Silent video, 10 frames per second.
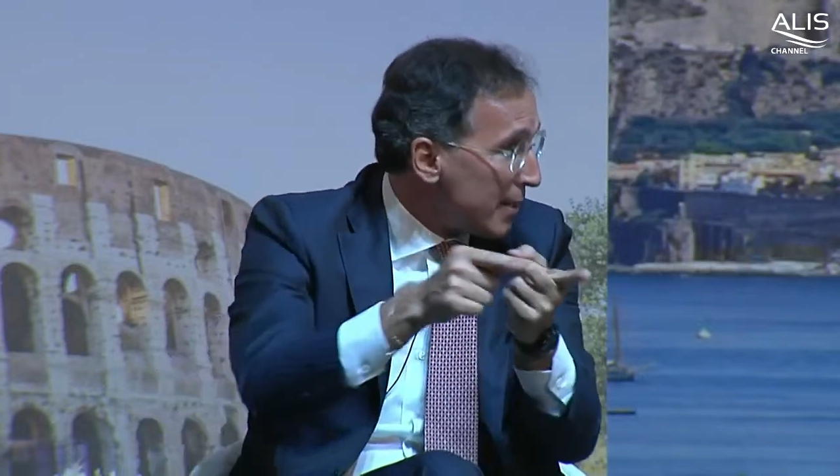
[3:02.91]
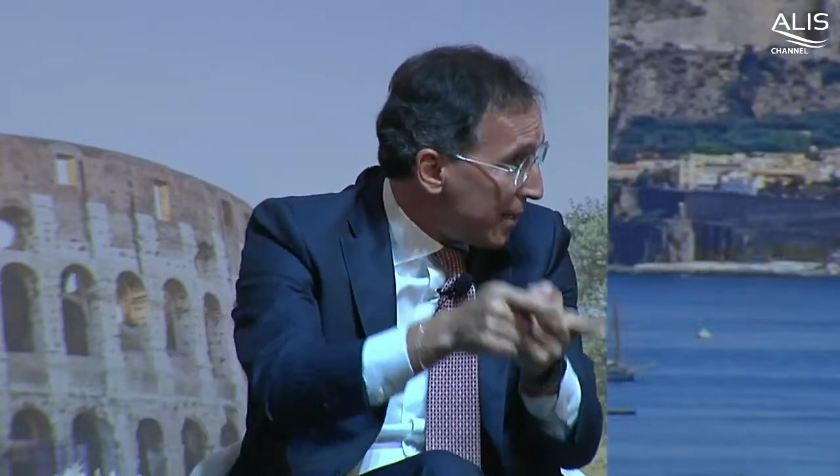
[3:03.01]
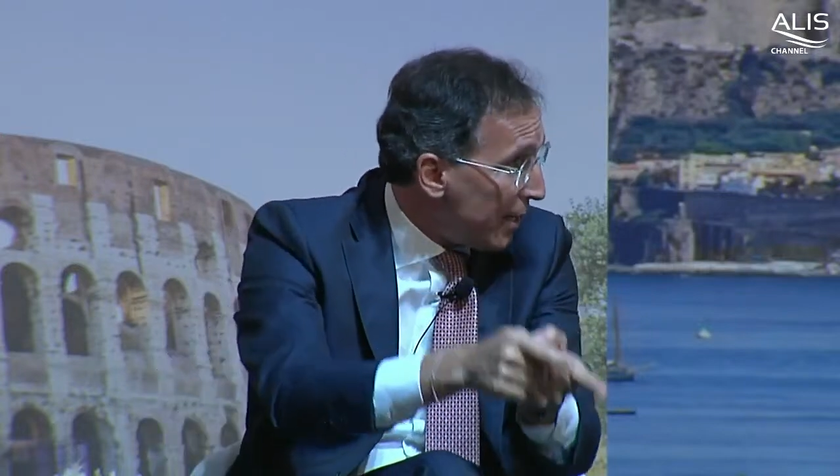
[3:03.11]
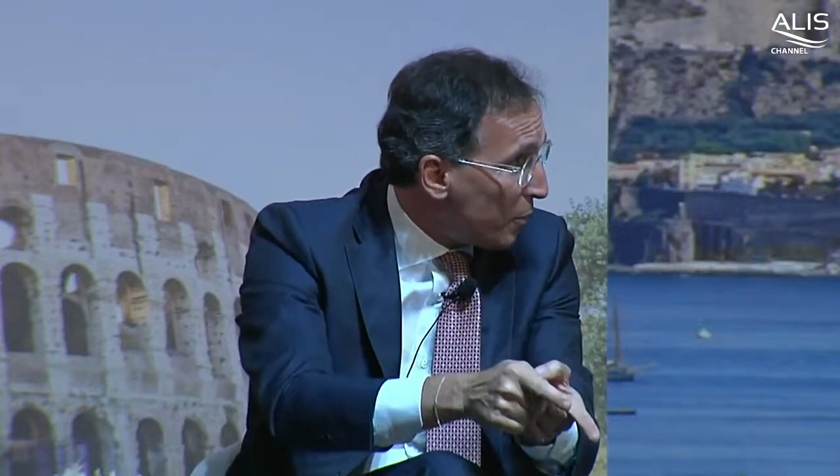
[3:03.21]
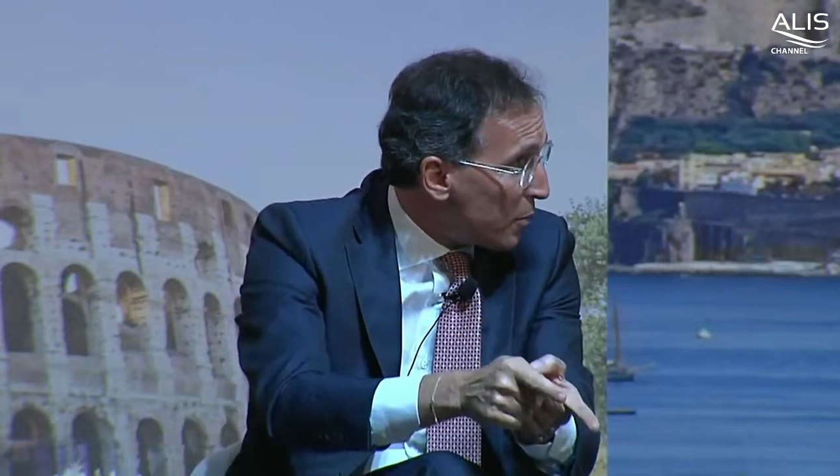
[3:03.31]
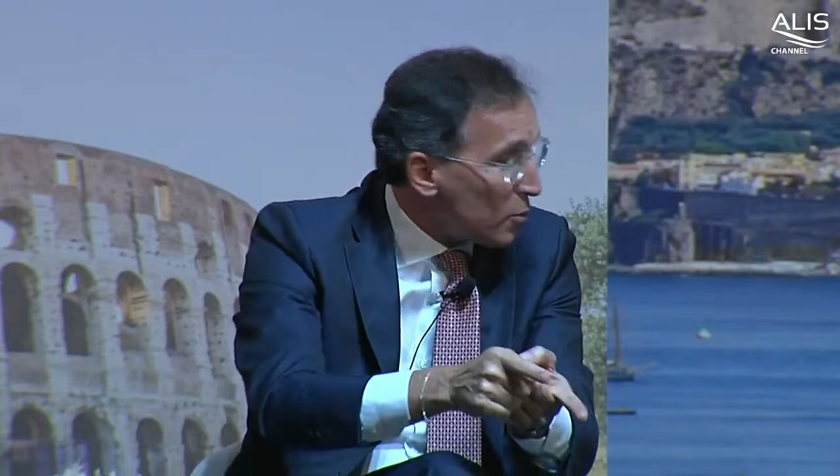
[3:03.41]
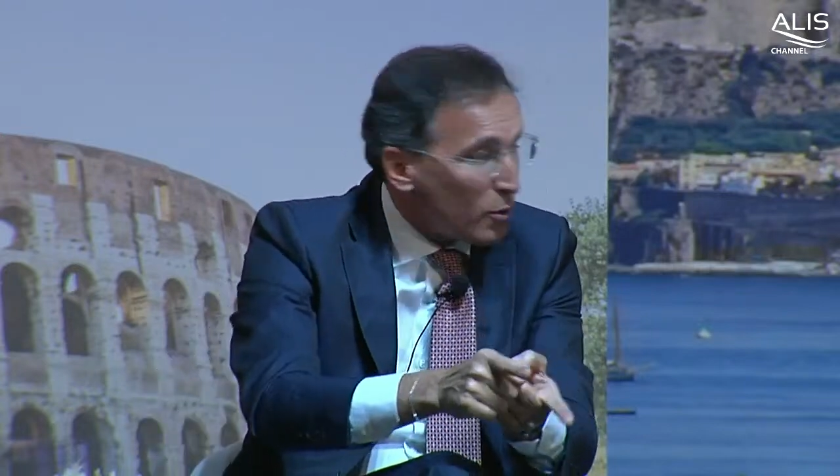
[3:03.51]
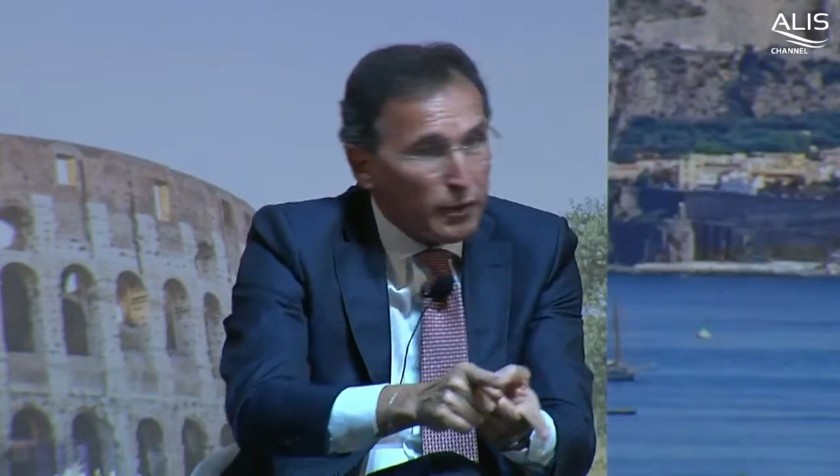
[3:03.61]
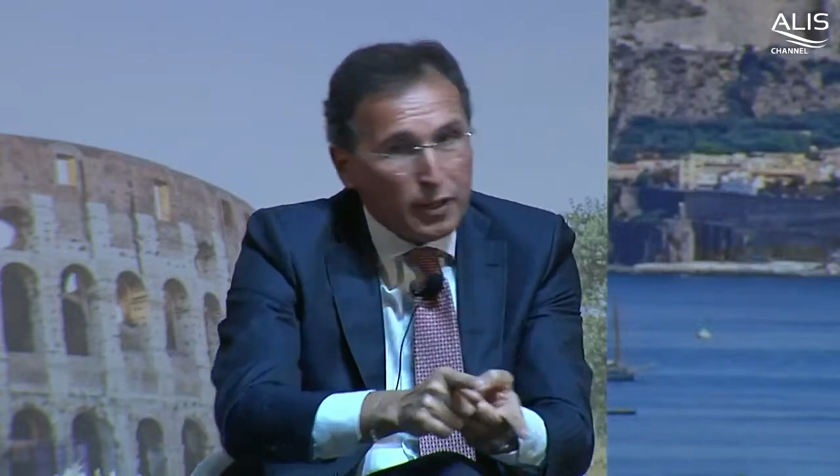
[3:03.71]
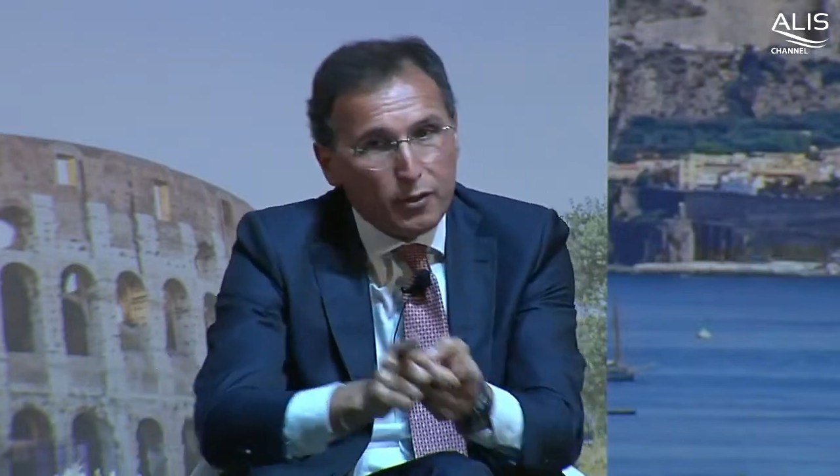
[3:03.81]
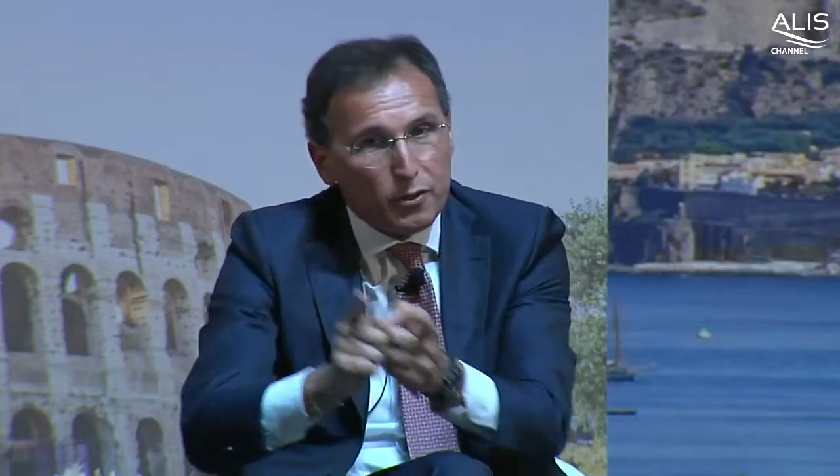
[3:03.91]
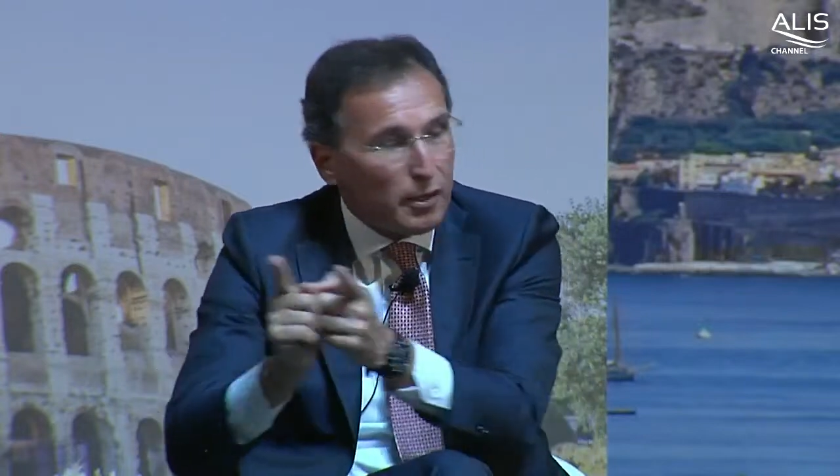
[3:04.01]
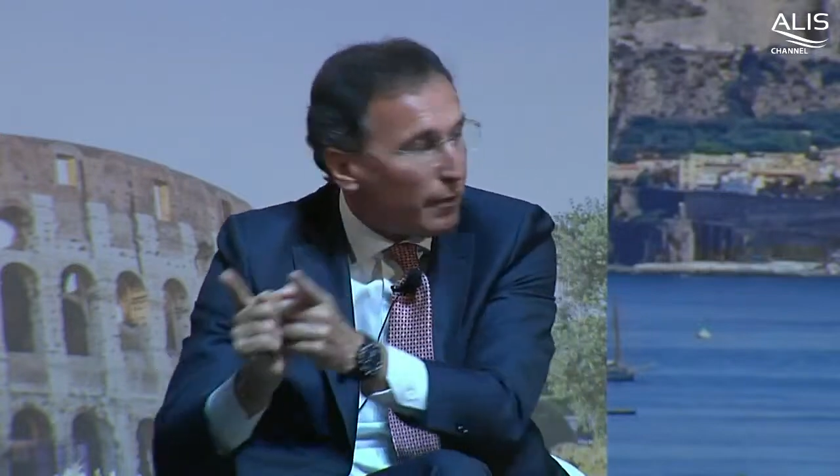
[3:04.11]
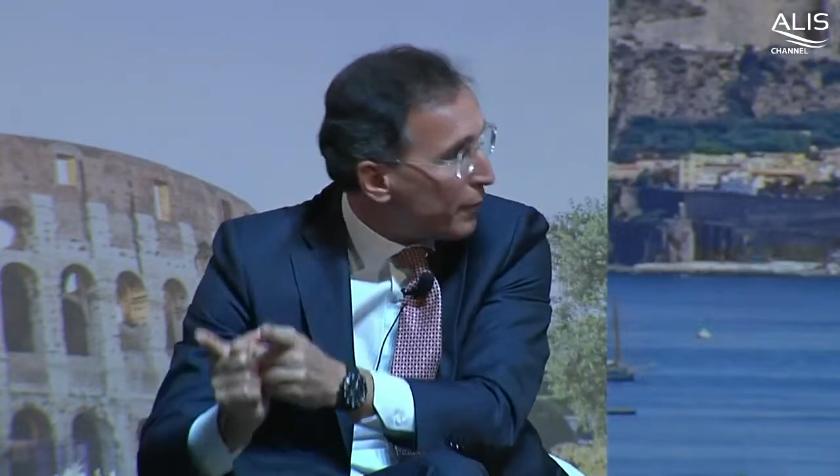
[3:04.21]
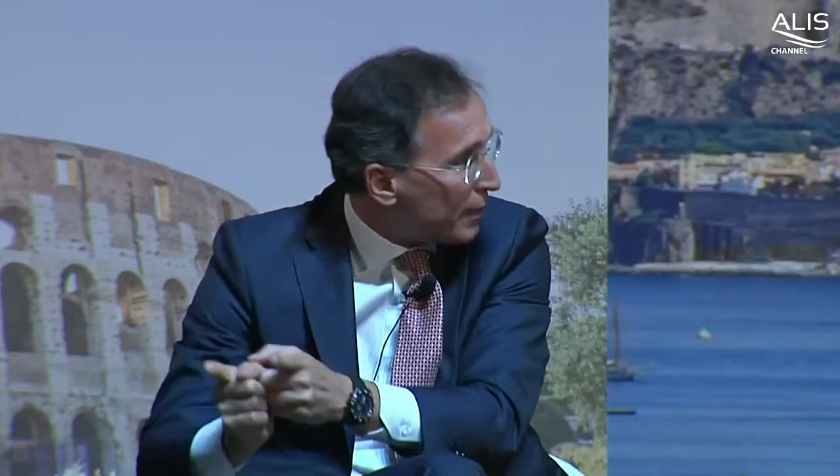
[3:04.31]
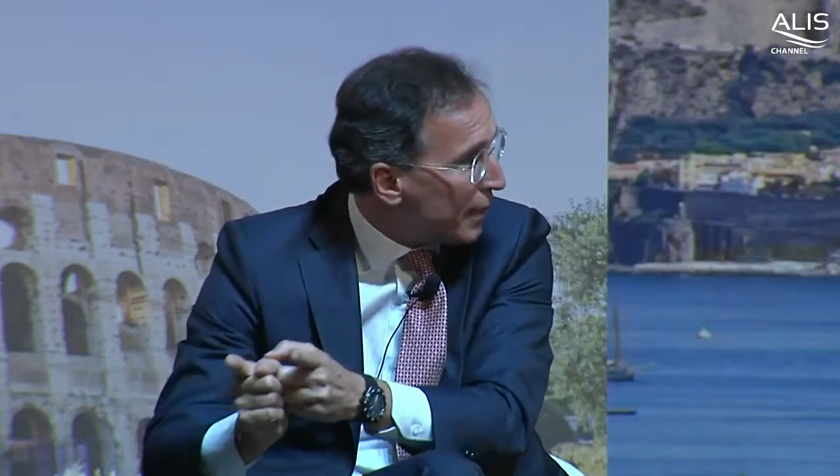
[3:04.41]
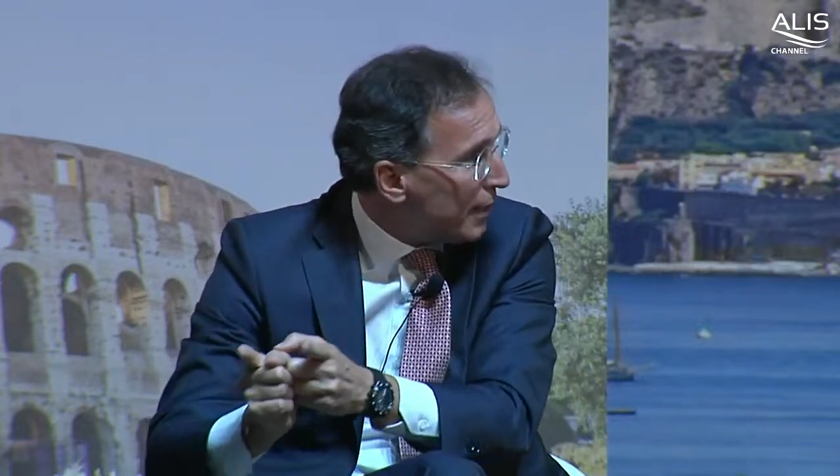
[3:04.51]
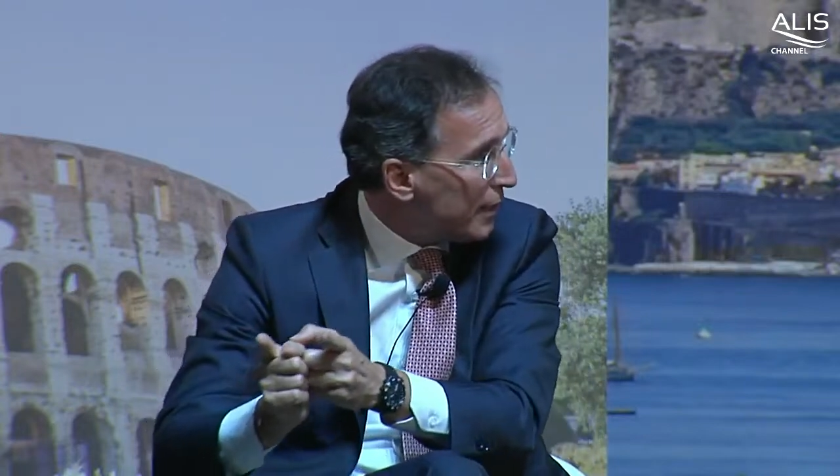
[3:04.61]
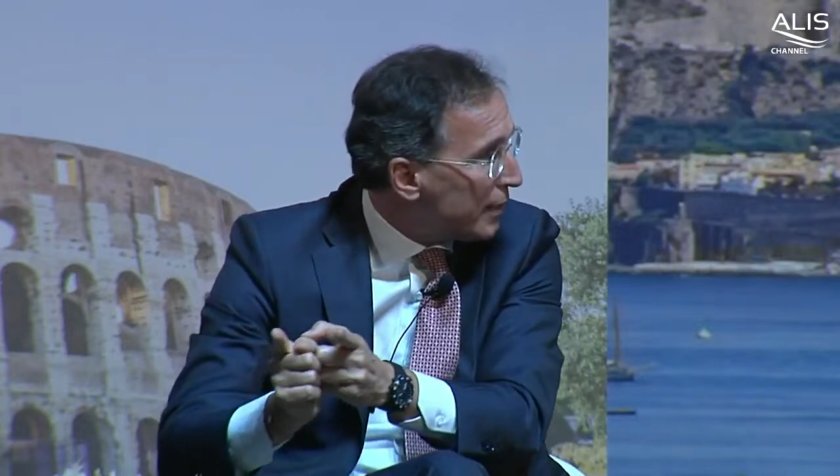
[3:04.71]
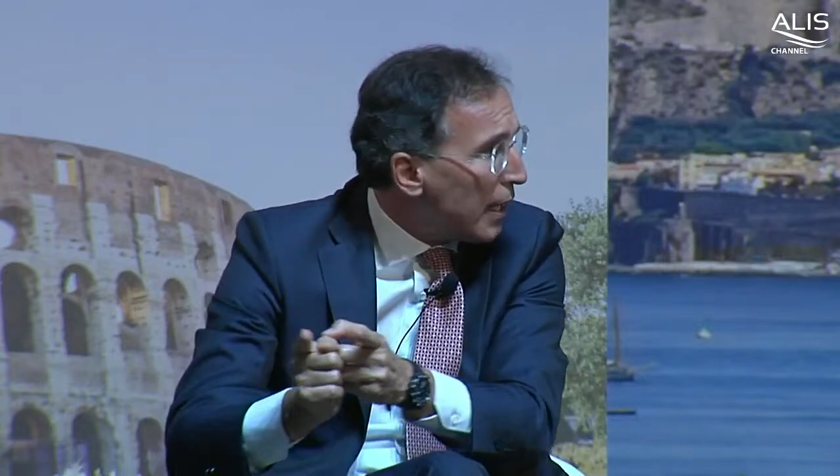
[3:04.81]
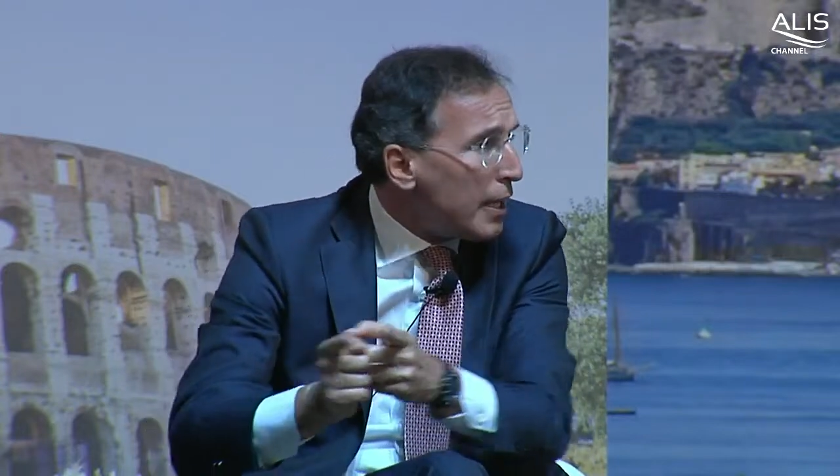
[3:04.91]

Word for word: che è in questo governo, e Fratelli d'Italia.